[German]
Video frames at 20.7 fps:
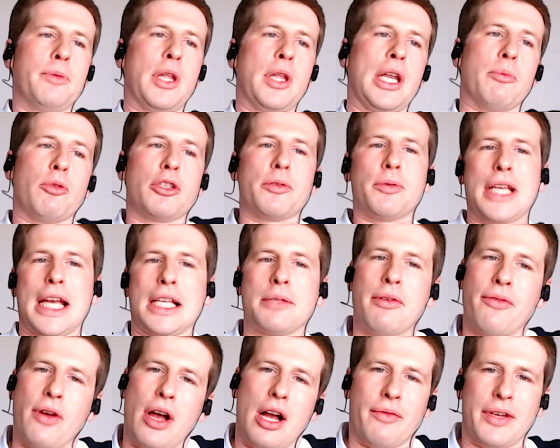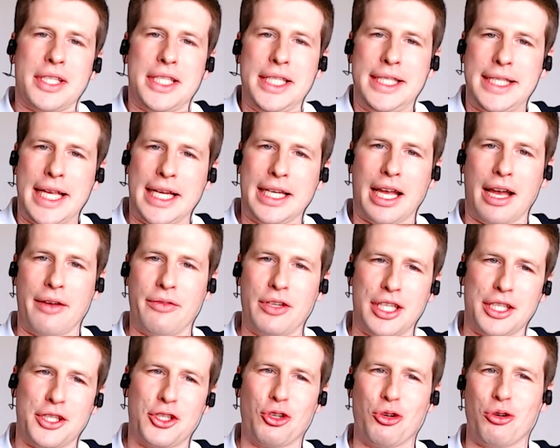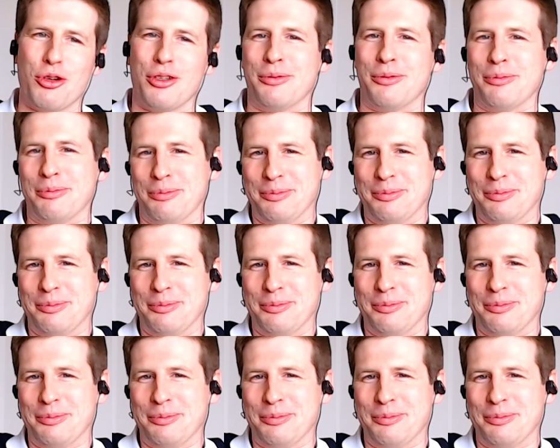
Na, da muss man sich erstmal fragen, was ist denn Gravitation?